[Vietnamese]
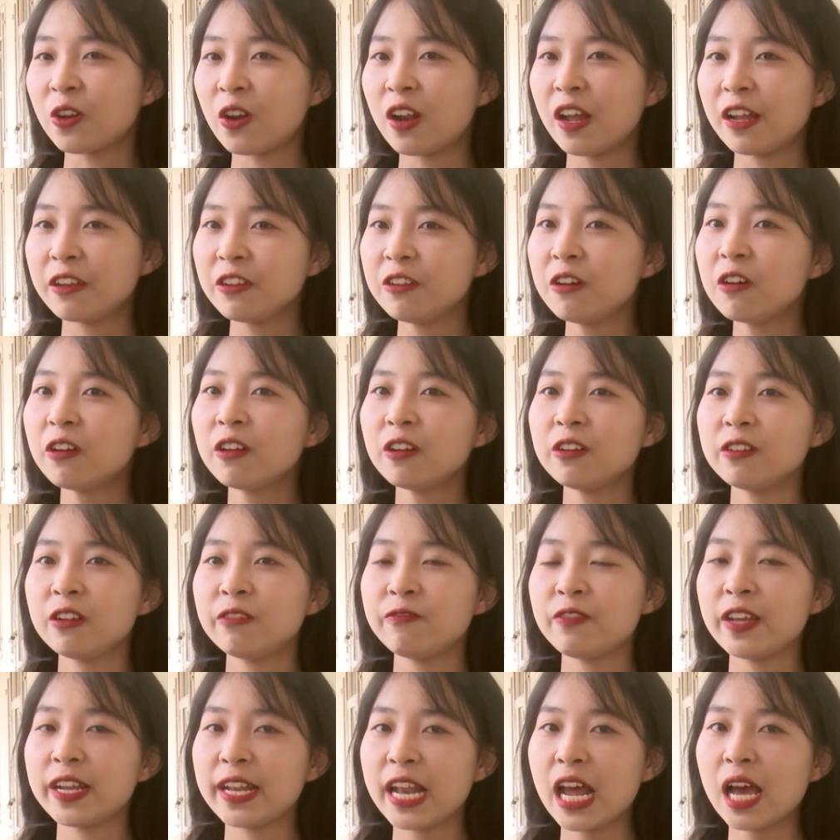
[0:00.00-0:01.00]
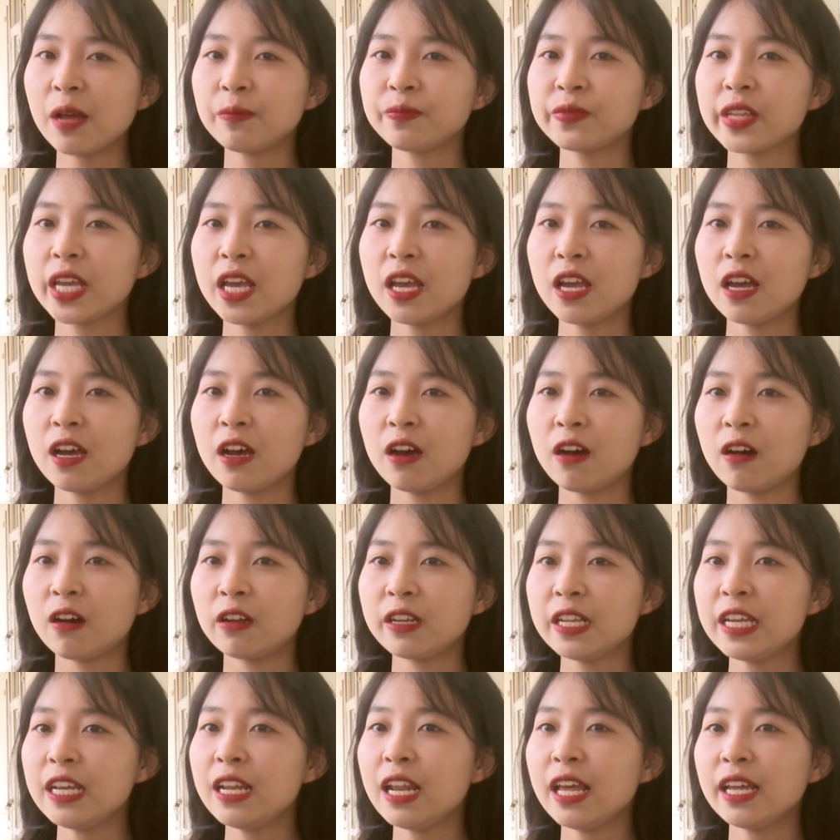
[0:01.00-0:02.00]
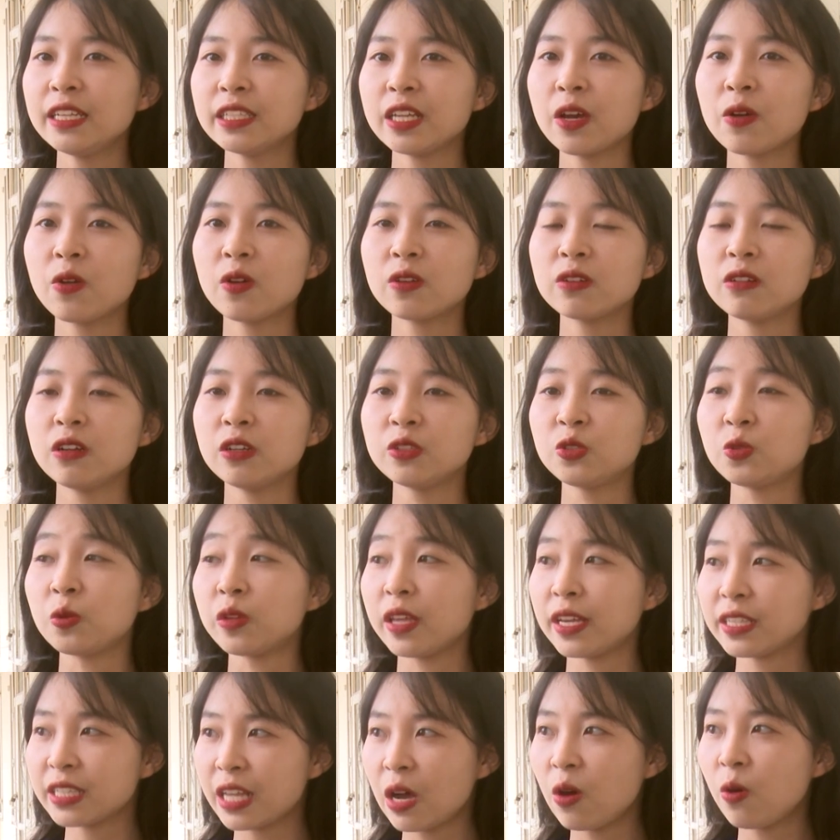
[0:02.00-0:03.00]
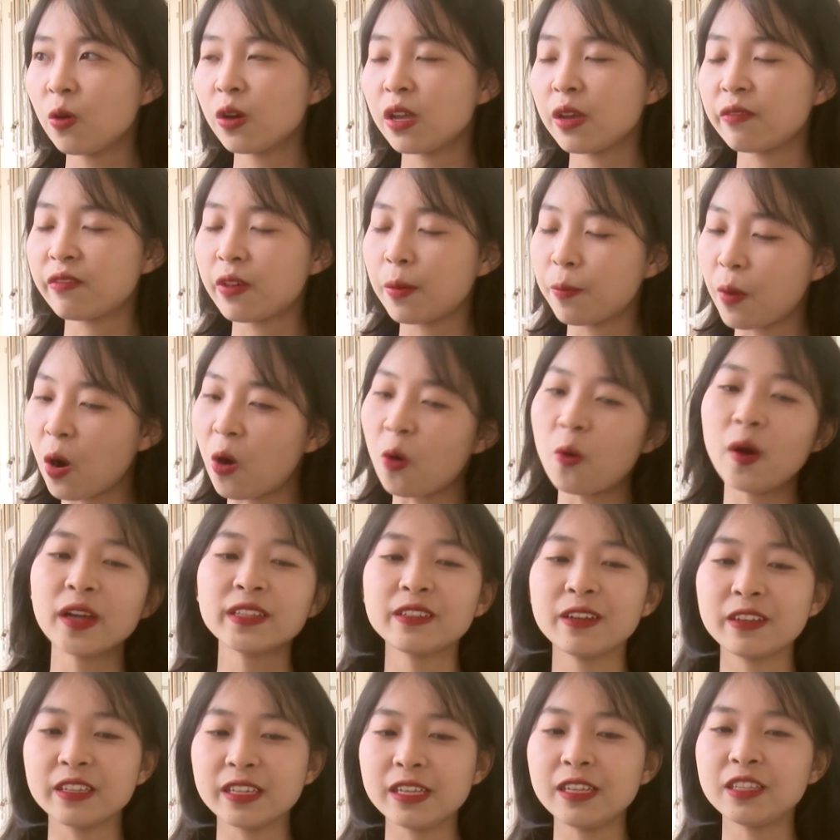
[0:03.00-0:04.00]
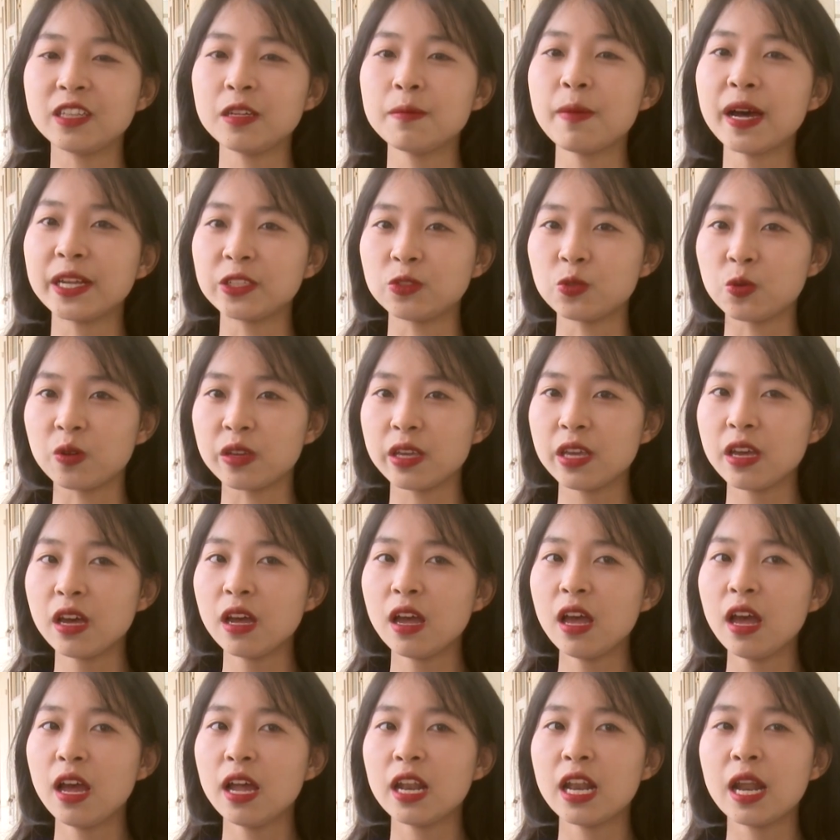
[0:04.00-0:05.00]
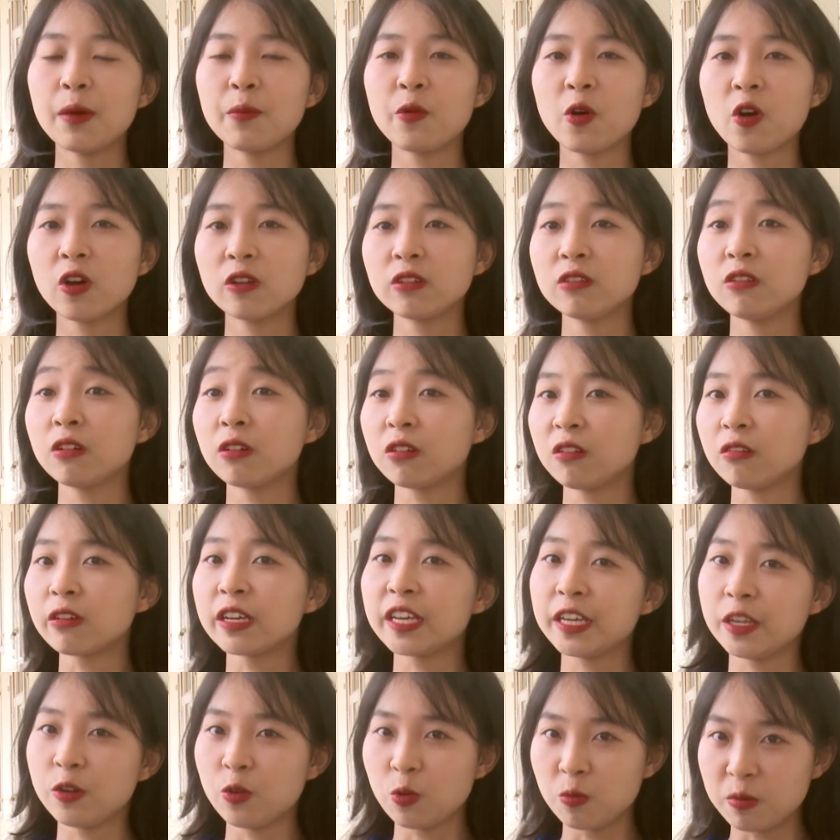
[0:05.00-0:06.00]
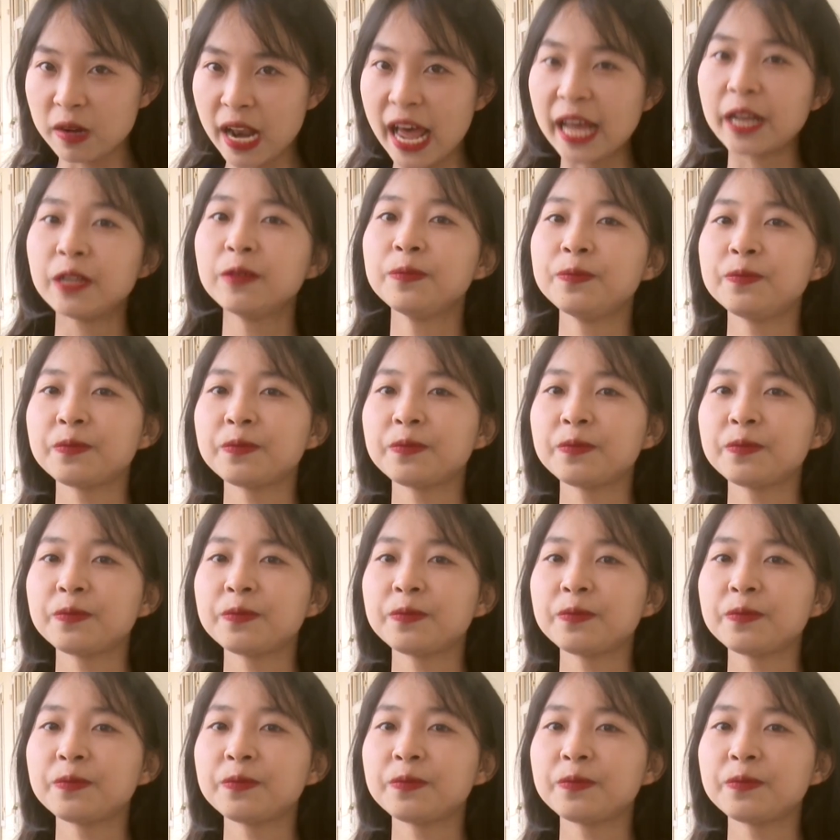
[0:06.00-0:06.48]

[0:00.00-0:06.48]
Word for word: đó là đưa Việt Nam ờ, đi lên theo con đường chủ nghĩa xã hội và bỏ qua thời kỳ tư bản chủ nghĩa là một con đường cực kỳ đúng đắn.